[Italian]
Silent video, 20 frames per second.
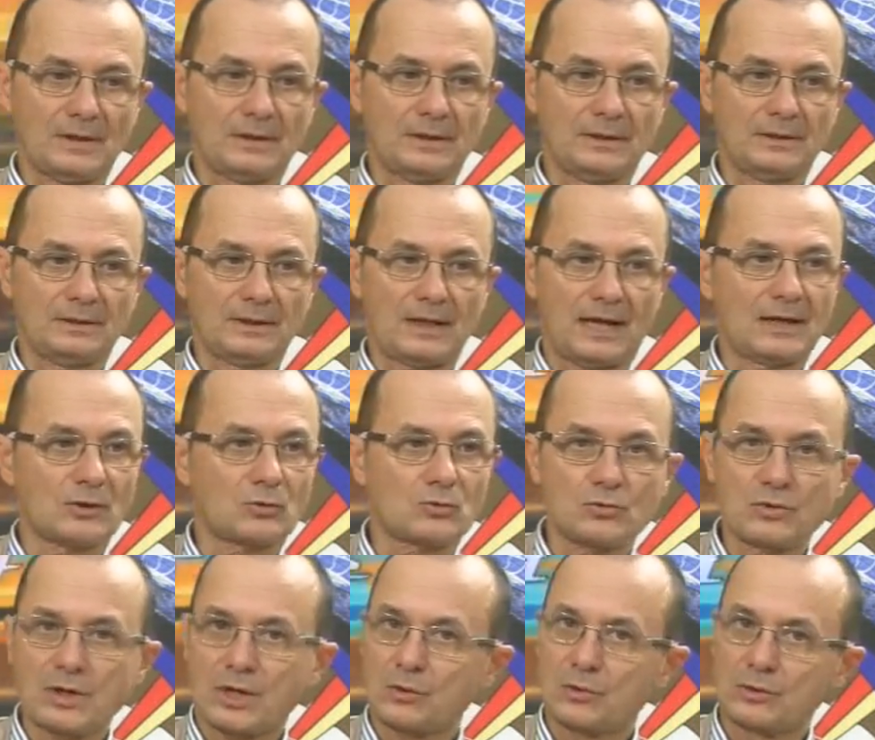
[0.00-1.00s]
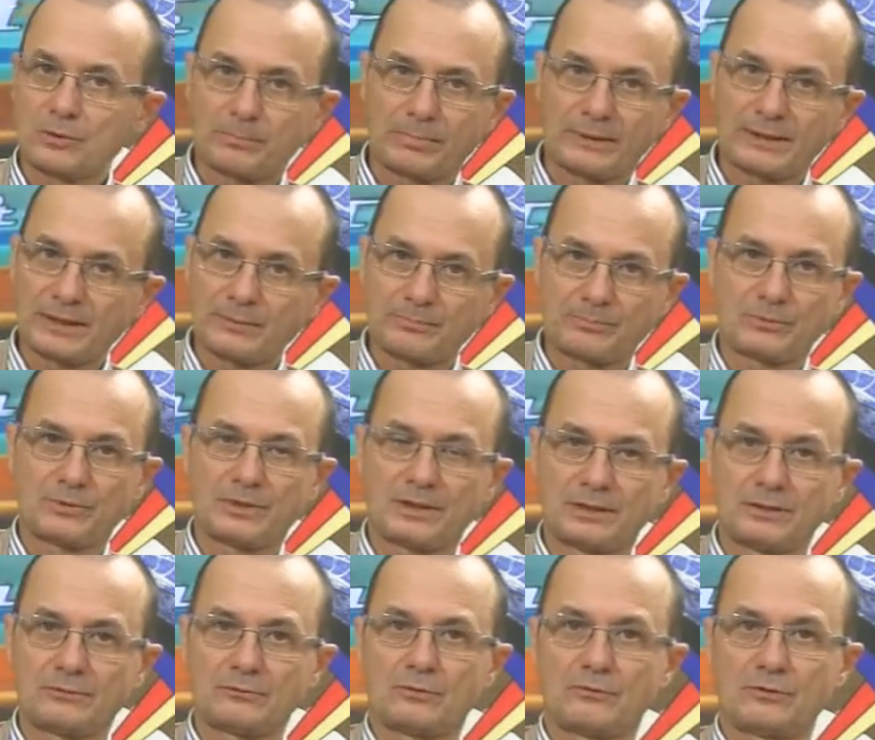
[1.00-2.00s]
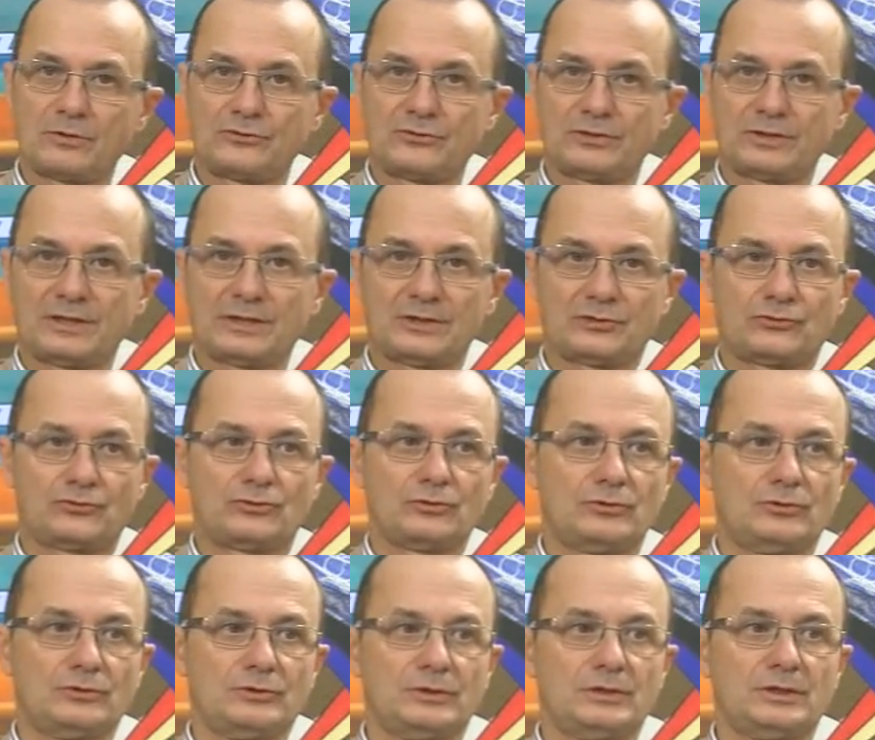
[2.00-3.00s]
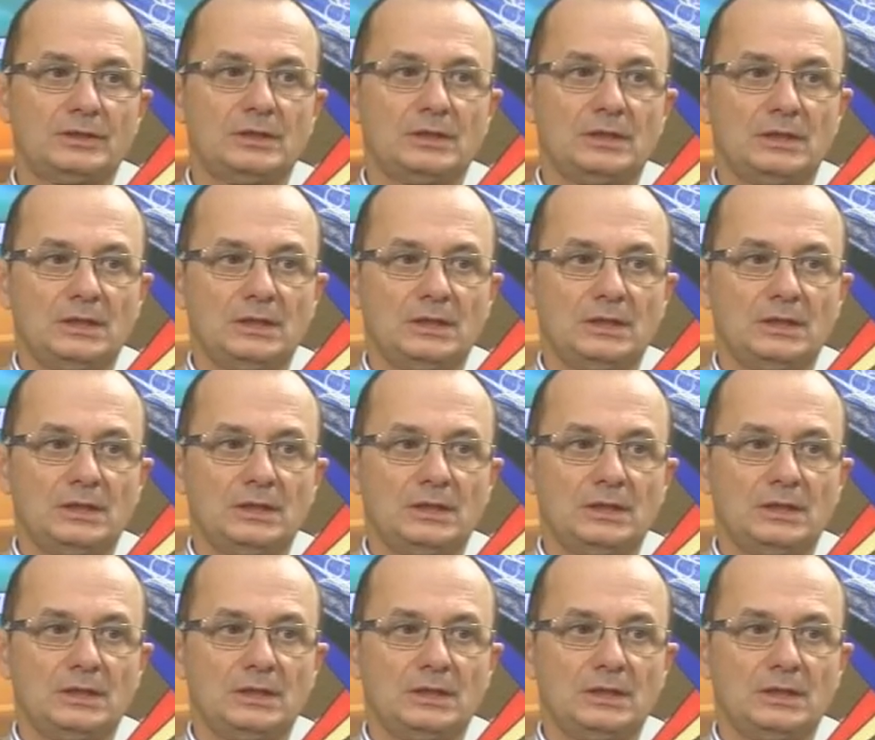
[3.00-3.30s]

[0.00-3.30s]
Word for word: eh, alcuna colpa neppure alle nuove generazioni,